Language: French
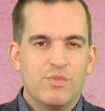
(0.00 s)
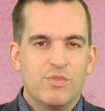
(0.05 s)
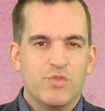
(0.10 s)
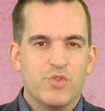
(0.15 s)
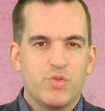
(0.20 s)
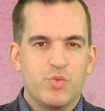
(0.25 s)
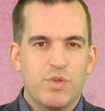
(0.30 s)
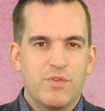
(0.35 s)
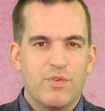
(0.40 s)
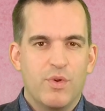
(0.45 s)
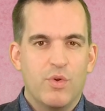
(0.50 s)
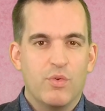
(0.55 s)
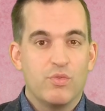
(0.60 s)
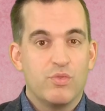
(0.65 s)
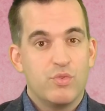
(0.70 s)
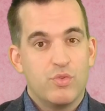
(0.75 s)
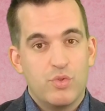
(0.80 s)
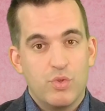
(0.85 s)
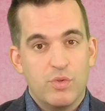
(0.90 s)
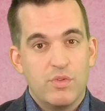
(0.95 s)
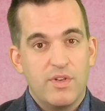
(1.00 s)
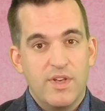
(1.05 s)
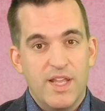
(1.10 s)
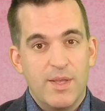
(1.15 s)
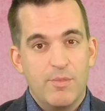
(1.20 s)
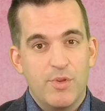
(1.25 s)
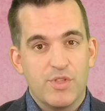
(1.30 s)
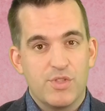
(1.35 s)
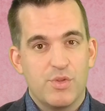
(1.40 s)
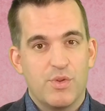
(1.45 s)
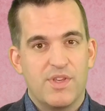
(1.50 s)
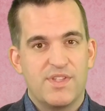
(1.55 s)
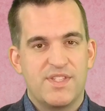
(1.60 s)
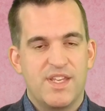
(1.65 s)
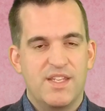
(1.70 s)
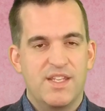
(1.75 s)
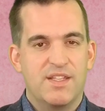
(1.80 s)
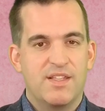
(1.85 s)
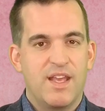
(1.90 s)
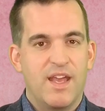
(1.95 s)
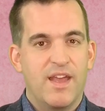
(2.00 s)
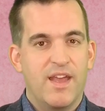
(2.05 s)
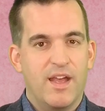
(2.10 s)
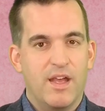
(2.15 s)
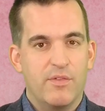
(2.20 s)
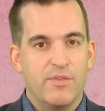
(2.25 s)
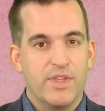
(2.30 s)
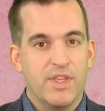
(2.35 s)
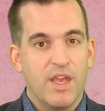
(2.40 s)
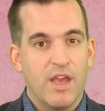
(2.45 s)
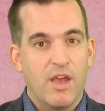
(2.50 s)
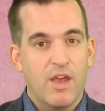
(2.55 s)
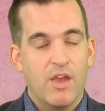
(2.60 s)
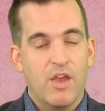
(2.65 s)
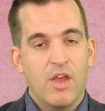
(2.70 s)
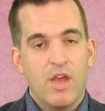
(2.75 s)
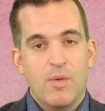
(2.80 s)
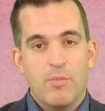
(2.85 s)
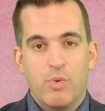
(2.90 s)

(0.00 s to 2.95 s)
Nous suivons toutes les mesures sanitaires en vigueur